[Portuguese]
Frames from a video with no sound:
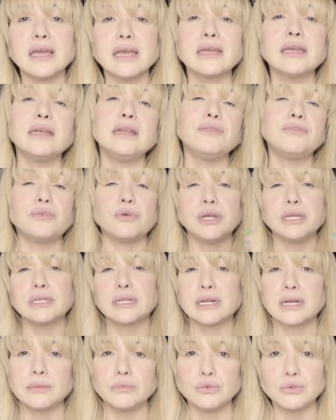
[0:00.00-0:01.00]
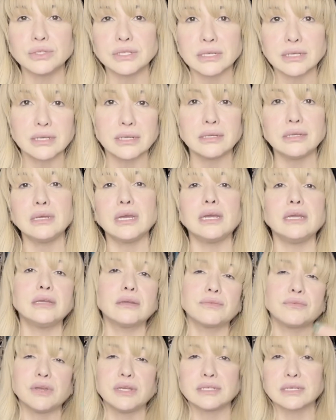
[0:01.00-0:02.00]
que ele foi entrar na música e
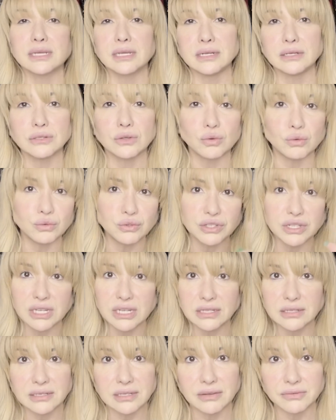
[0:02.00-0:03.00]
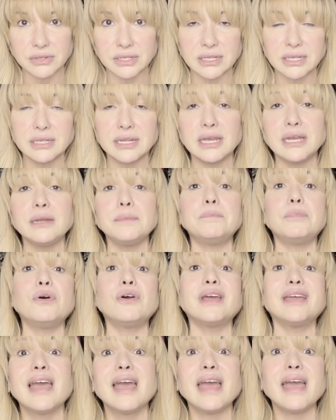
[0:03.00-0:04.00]
aí fez aqueles alguns hits da vida dele,
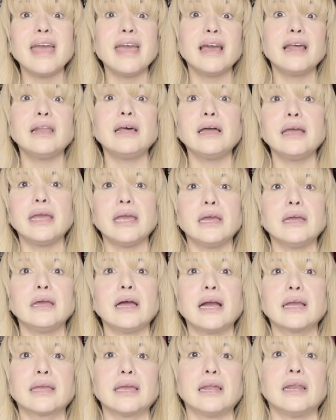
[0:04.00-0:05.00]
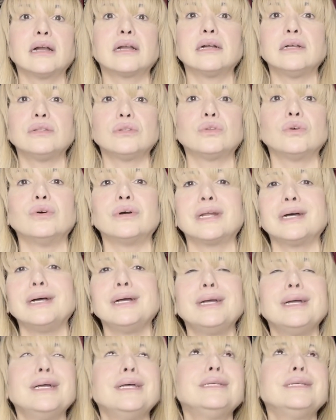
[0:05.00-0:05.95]
porém, ela é aquela cantora,